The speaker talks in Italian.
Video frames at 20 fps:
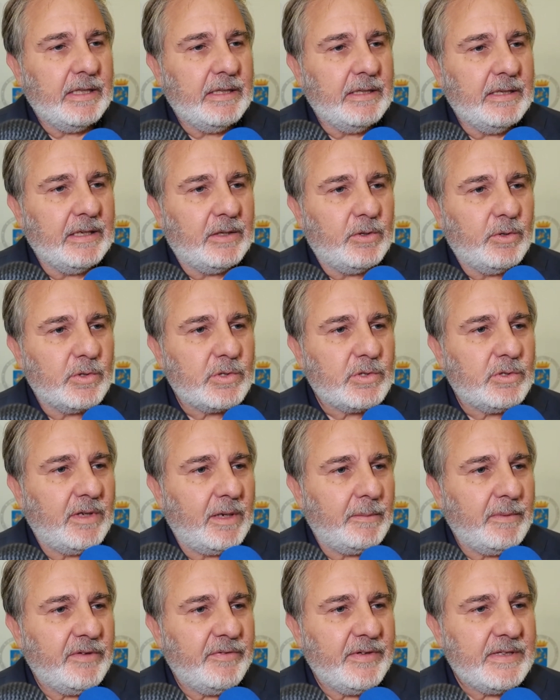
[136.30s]
Nel corso
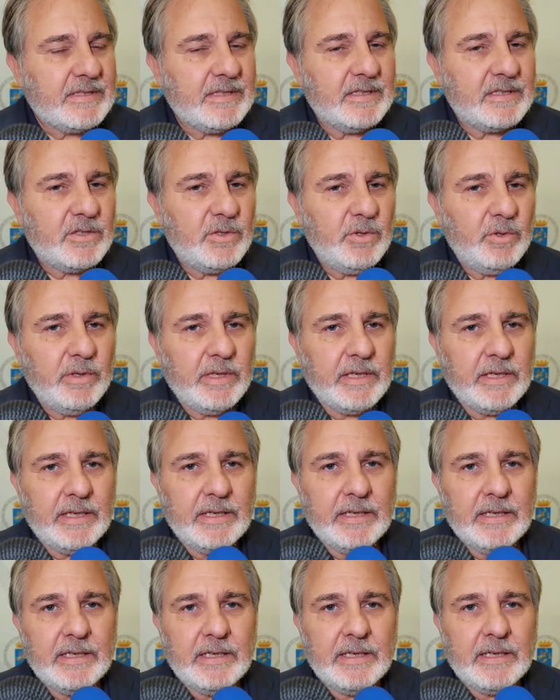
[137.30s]
della
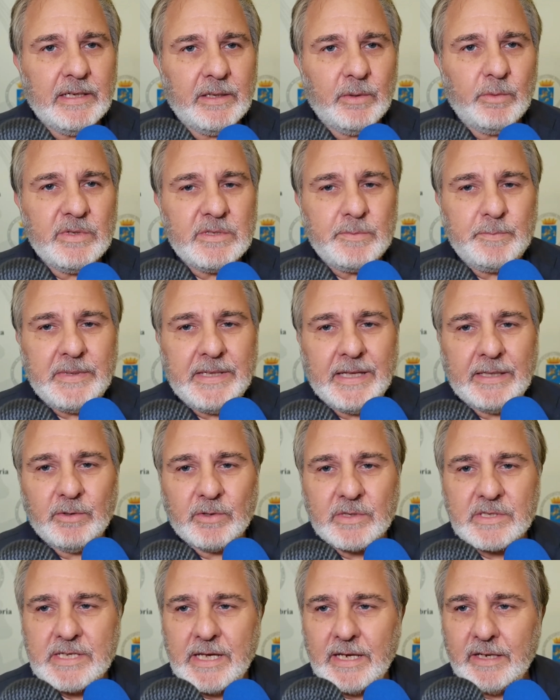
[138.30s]
manifestazione la cui spina
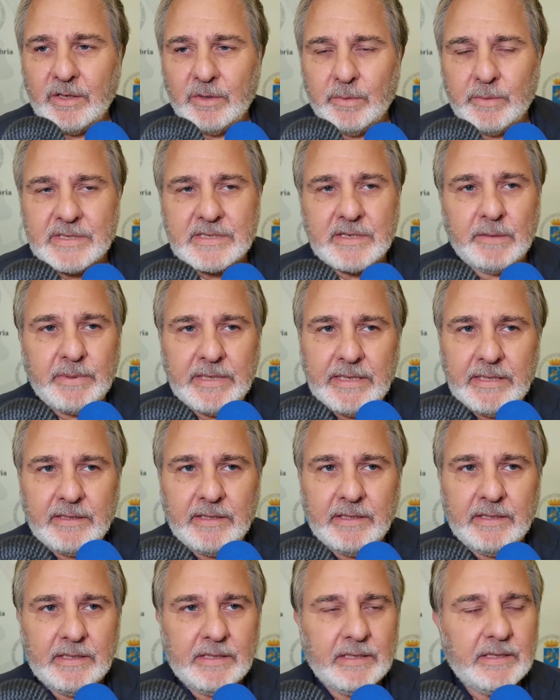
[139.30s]
dorsale come
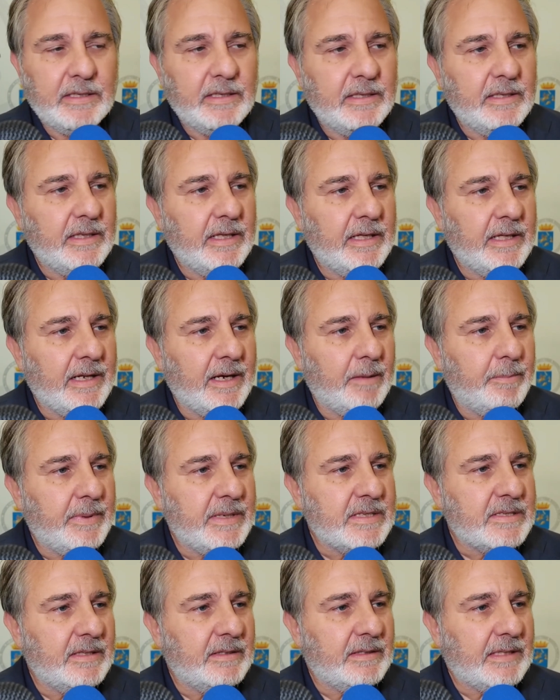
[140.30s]
sapete è
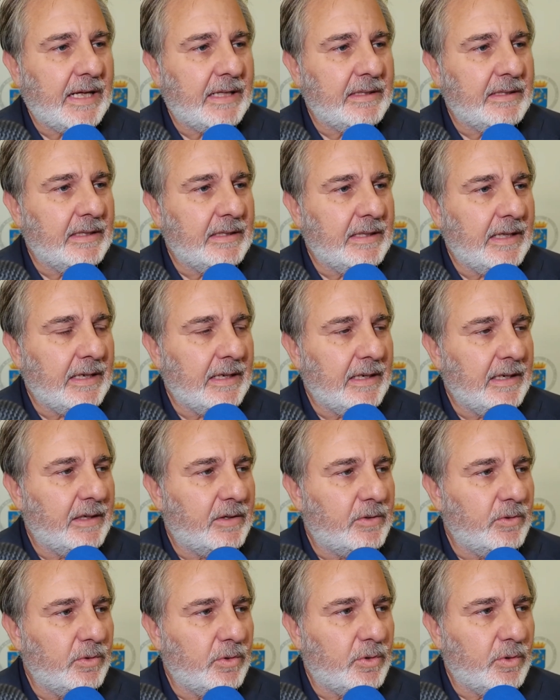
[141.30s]
rappresentata
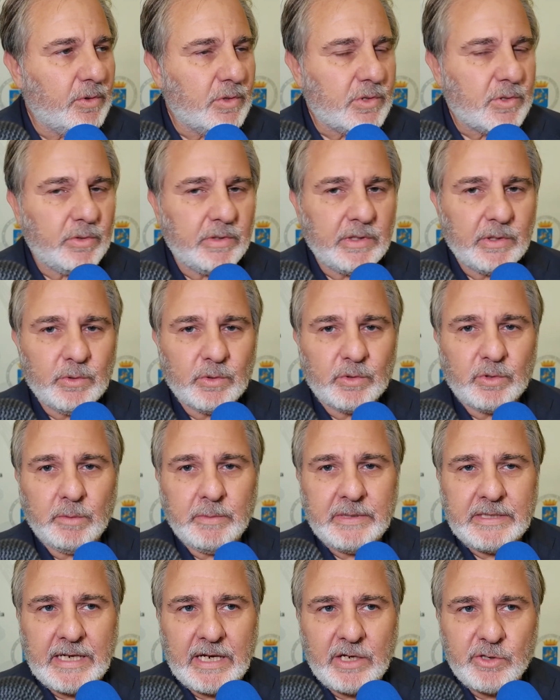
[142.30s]
dal concorso dei
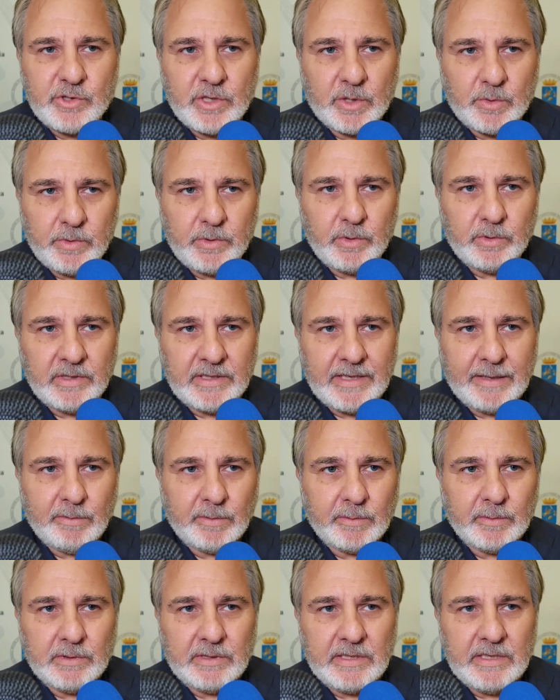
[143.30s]
cortometraggi a cui noi
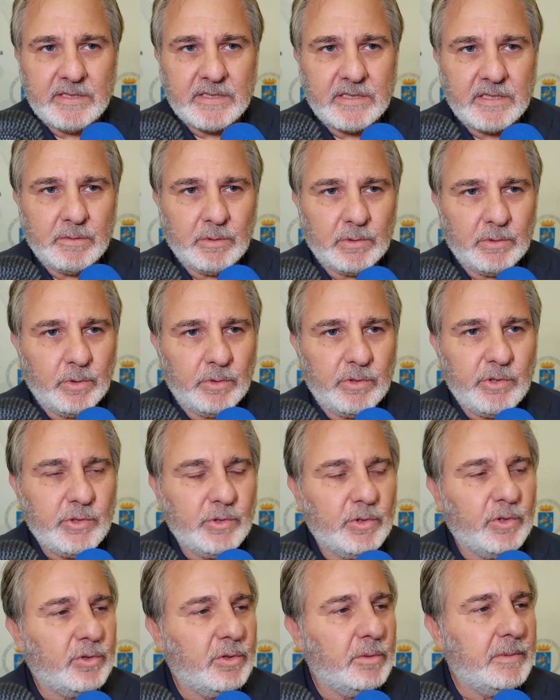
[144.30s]
teniamo moltissimo,
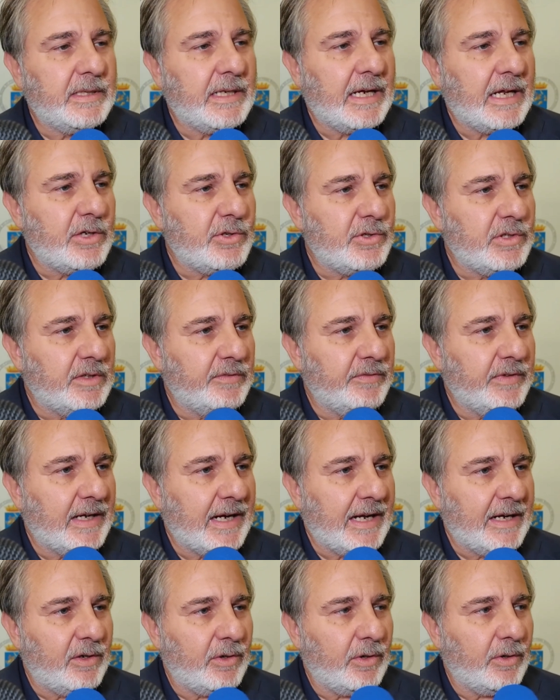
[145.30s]
12 cortometraggi che
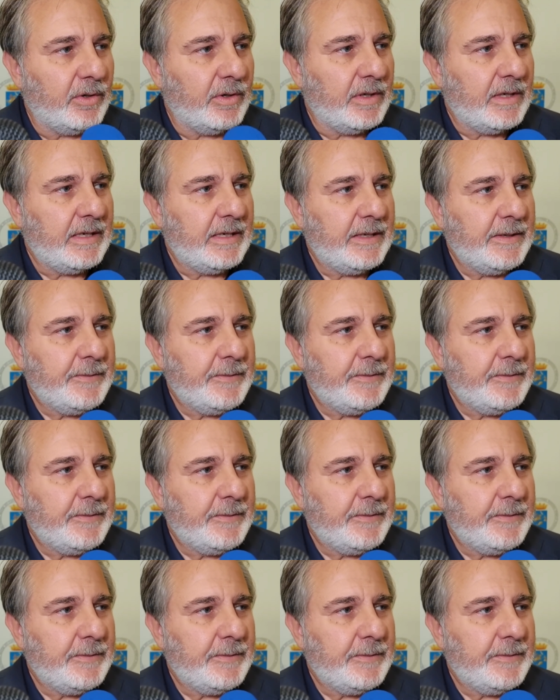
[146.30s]
verranno